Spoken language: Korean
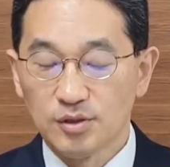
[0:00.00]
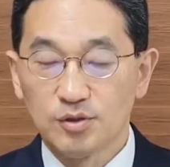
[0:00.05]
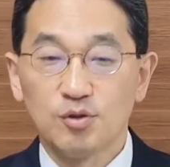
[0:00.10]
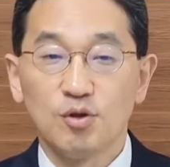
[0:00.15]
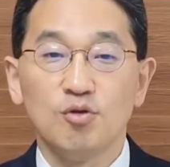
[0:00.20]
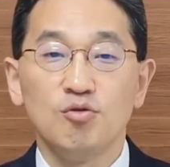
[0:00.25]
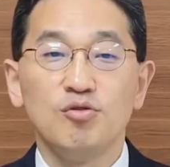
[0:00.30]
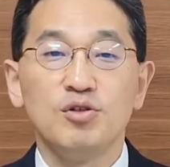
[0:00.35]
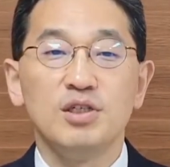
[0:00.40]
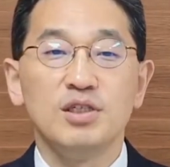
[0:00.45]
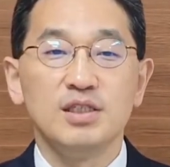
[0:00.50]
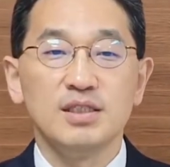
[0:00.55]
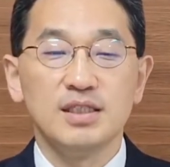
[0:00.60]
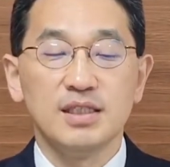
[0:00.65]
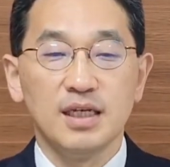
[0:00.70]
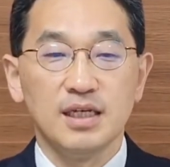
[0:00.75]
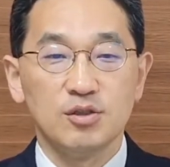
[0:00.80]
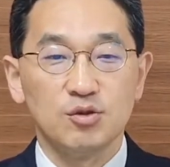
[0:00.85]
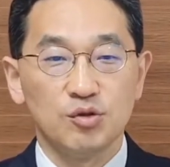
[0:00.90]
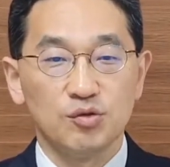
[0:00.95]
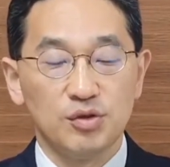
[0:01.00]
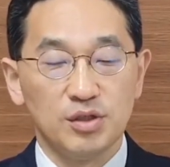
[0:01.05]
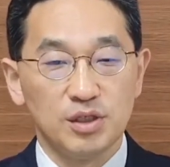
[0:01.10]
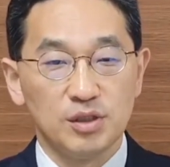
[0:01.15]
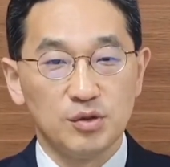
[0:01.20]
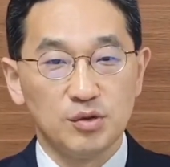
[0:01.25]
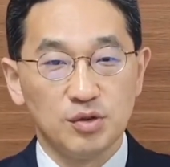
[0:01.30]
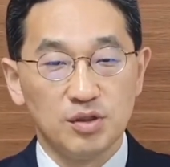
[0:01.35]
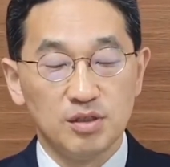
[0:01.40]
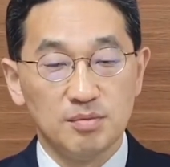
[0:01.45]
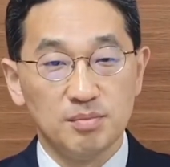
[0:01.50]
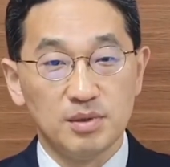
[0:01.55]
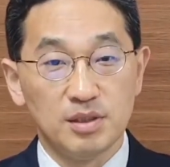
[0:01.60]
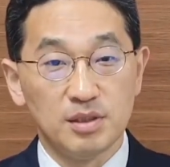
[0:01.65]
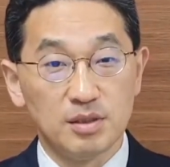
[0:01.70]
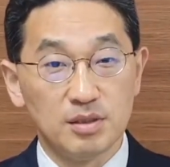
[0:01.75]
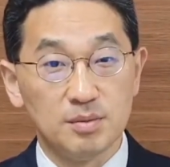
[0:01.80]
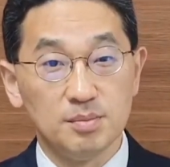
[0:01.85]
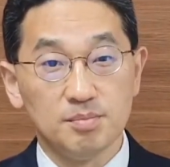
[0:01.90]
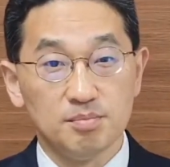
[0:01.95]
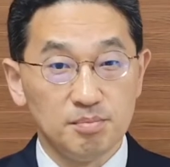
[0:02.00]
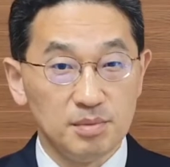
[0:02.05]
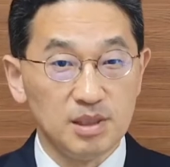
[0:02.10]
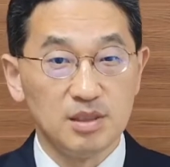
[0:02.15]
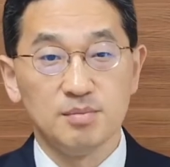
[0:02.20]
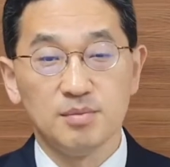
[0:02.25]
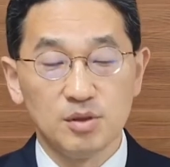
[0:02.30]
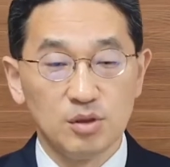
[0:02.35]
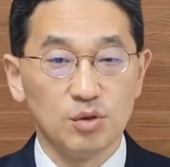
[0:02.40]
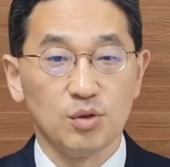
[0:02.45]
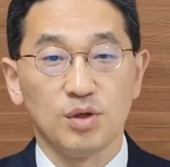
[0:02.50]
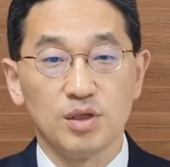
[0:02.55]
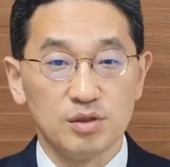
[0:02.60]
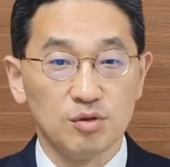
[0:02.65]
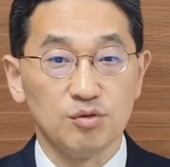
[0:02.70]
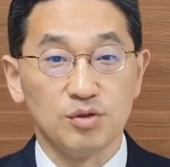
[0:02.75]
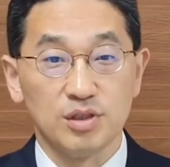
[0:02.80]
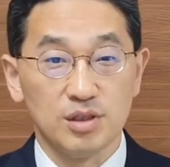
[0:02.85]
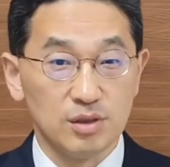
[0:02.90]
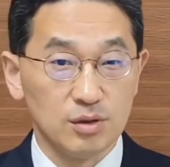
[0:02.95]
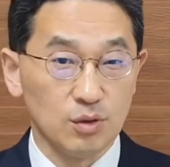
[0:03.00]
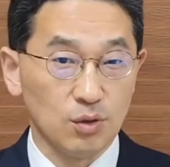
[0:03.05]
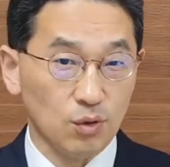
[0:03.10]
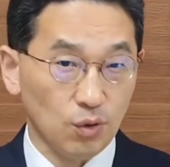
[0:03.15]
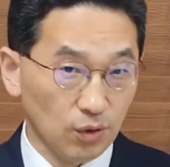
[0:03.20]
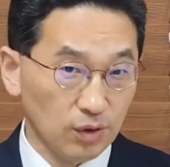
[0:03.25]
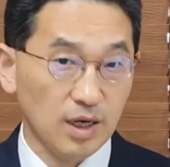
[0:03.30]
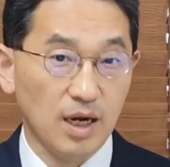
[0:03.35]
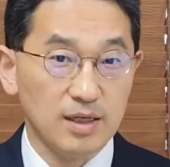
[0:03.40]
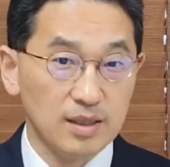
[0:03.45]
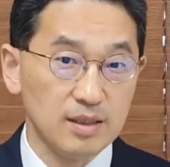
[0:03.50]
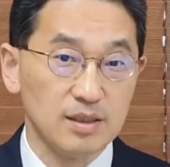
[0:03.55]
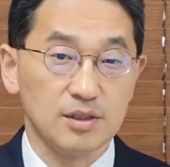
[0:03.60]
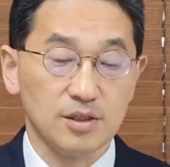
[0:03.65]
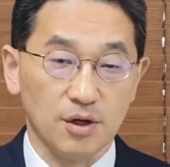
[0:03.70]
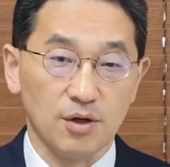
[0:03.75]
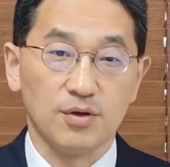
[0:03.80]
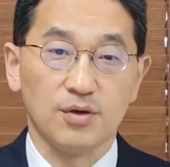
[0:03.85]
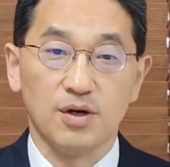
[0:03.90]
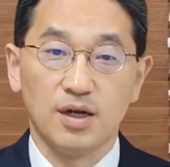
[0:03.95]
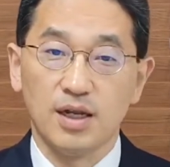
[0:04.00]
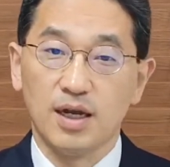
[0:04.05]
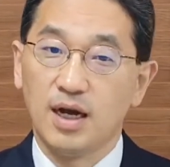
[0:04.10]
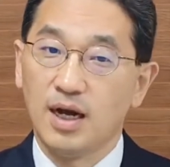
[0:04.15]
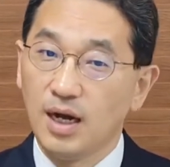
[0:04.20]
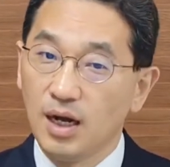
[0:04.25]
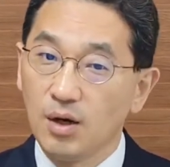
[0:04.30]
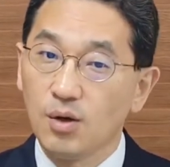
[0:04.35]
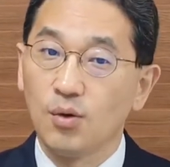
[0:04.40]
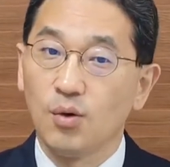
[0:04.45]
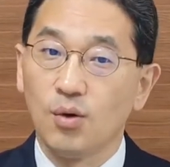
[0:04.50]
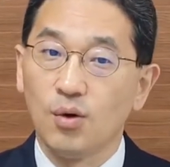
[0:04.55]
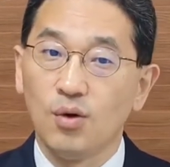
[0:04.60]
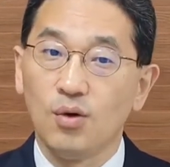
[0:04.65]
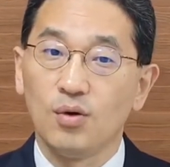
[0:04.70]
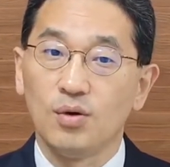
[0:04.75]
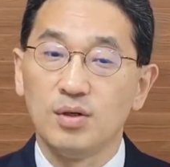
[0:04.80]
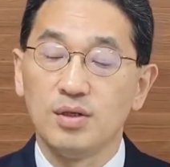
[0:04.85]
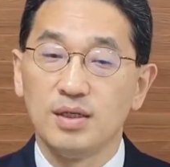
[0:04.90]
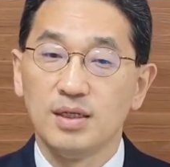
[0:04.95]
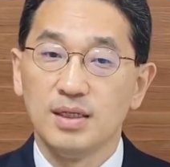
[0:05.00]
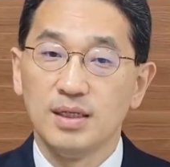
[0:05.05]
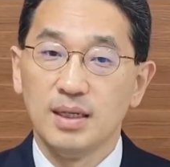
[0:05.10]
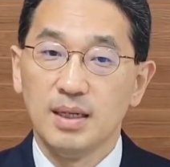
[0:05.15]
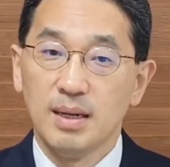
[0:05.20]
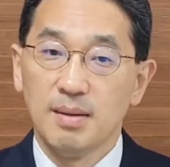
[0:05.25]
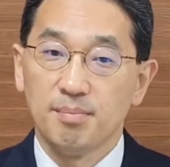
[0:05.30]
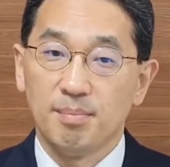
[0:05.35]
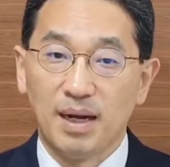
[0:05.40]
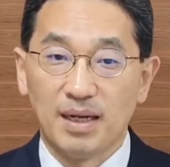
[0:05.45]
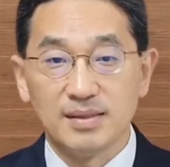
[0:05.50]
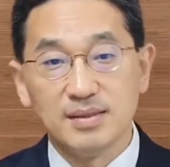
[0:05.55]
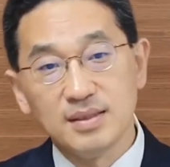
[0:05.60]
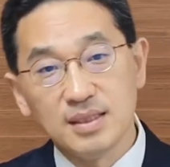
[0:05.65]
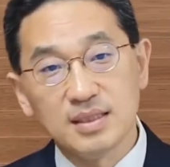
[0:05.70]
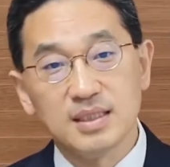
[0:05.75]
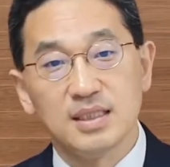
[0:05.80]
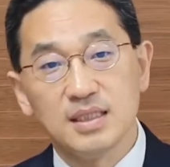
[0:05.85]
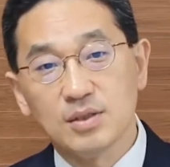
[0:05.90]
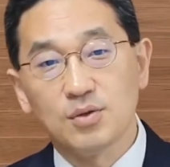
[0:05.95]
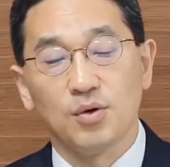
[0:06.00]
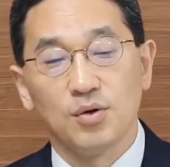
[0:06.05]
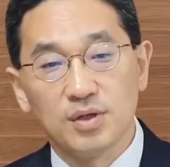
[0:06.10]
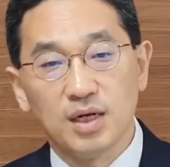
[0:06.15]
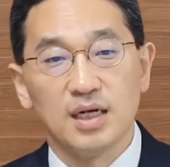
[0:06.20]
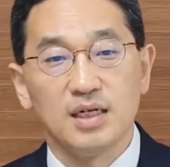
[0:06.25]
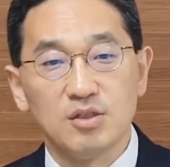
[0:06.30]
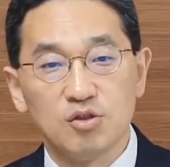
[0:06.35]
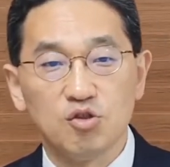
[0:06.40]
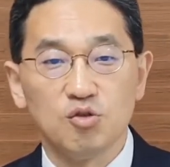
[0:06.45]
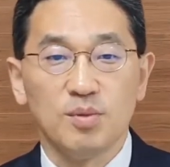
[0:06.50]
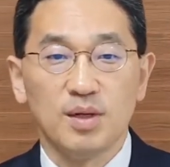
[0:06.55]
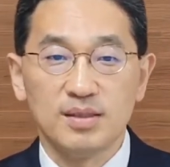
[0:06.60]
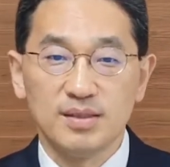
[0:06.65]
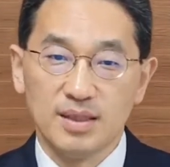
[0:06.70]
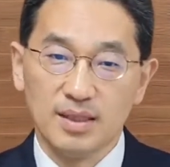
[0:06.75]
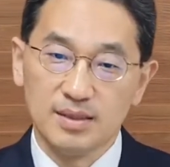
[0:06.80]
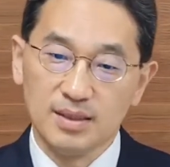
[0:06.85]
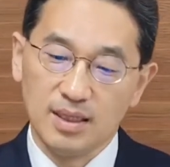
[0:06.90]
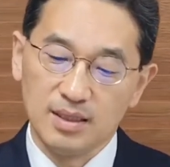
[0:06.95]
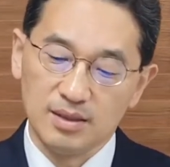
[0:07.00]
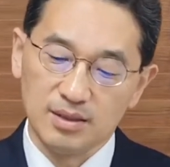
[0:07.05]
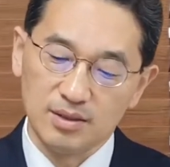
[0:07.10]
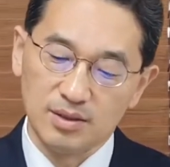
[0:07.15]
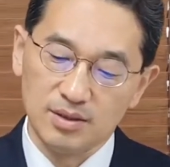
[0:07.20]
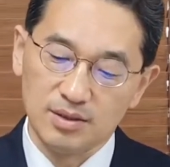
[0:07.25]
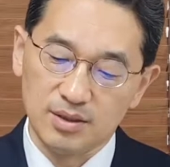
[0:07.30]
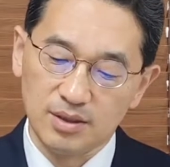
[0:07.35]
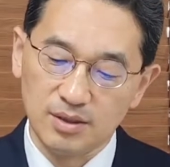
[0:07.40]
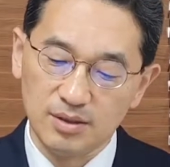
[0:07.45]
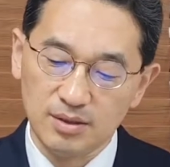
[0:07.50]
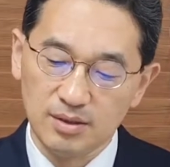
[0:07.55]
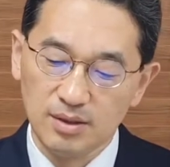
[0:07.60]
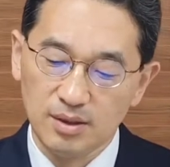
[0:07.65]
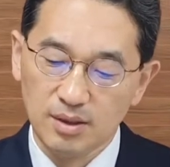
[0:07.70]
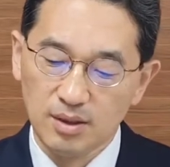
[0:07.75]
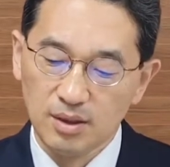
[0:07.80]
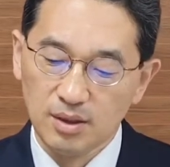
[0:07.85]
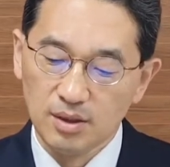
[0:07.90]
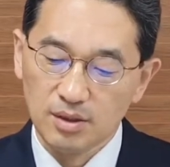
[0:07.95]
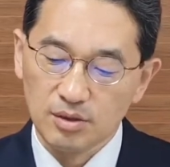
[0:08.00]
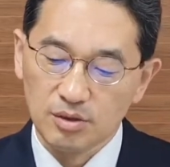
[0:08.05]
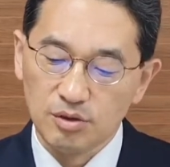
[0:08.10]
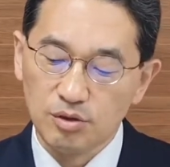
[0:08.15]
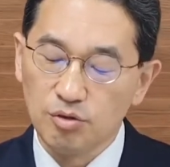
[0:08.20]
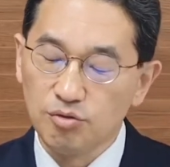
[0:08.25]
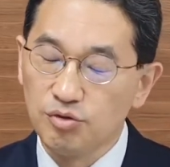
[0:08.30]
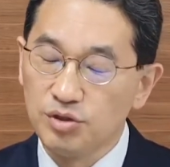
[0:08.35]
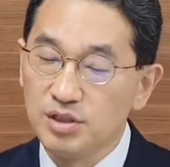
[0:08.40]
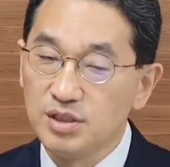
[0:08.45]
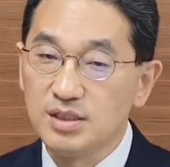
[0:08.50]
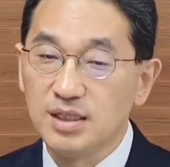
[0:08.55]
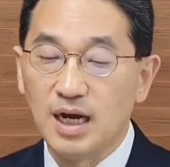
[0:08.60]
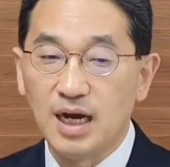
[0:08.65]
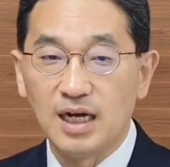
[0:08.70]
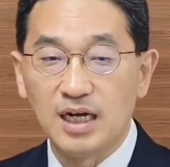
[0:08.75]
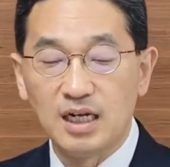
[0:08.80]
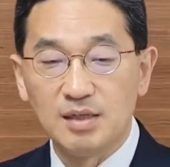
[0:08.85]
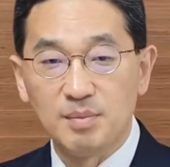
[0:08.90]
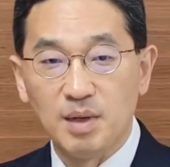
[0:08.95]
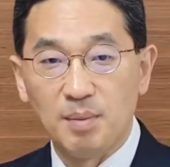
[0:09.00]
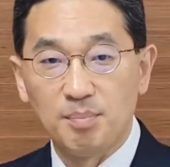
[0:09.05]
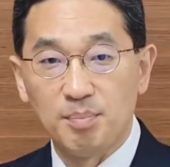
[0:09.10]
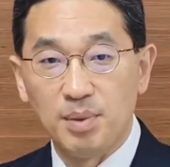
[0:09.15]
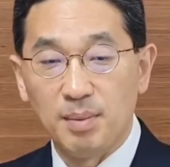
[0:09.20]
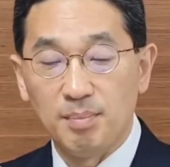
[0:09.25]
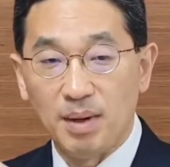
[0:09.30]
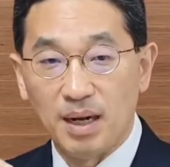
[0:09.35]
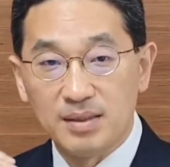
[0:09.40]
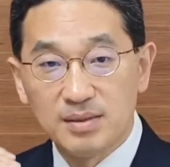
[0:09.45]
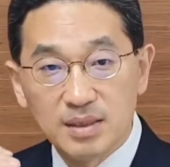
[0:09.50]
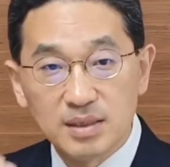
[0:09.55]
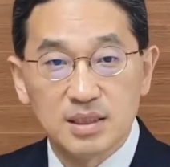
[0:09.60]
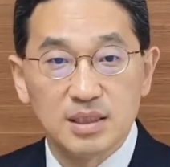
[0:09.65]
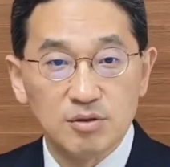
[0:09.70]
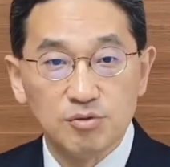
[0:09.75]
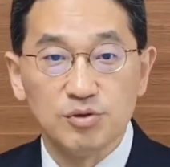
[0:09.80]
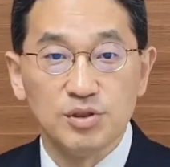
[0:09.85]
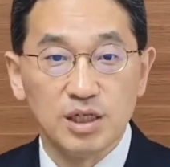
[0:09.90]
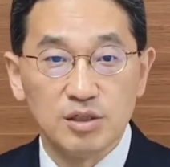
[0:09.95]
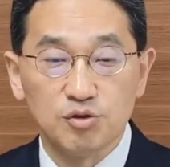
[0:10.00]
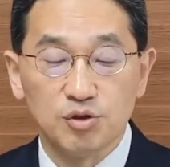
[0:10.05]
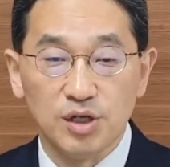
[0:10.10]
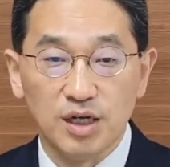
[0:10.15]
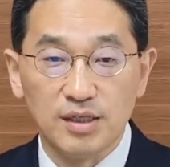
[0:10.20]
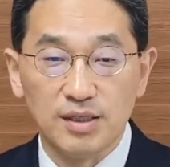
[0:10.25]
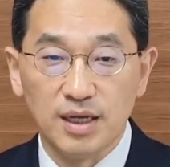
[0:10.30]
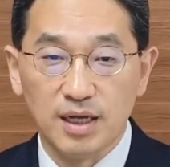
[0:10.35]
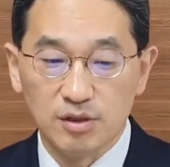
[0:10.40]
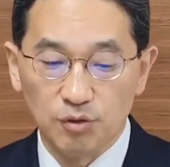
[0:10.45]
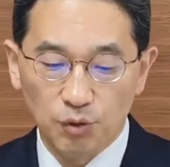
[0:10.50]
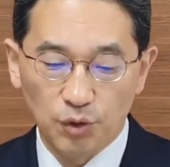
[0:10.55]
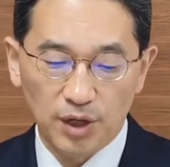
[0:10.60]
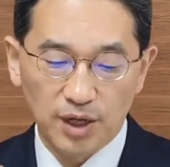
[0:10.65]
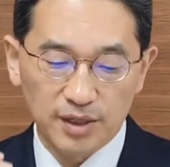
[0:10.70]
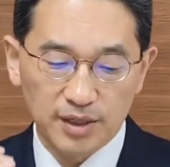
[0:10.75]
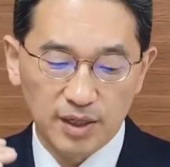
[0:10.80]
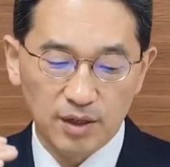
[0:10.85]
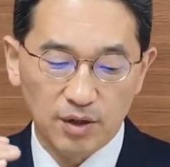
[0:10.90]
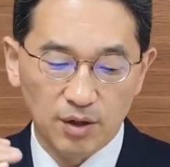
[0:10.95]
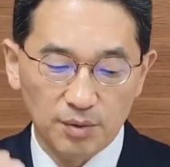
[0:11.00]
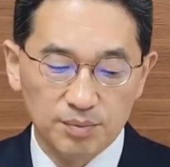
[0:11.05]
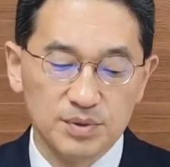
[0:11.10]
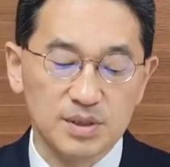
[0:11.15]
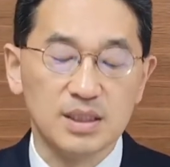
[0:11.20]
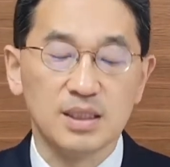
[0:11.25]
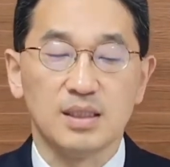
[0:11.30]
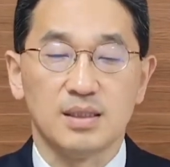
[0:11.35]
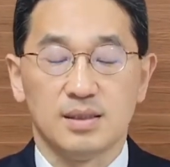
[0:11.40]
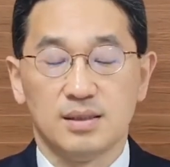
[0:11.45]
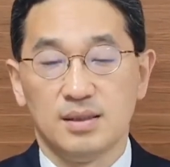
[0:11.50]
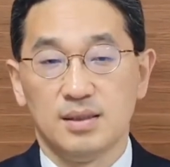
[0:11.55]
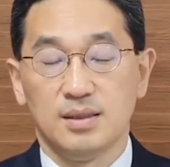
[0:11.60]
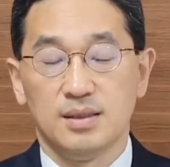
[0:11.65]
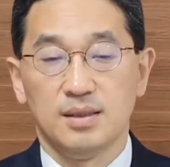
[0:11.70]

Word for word: 또 우리는 예수 그리스도를 믿음을 통해서 우리는 고난을 겪어야 하고 반드시 고난이 수반된다는 거죠. 그리고 우리는 하나님 앞에 반드시 우리의 죄에 대한 회개 없이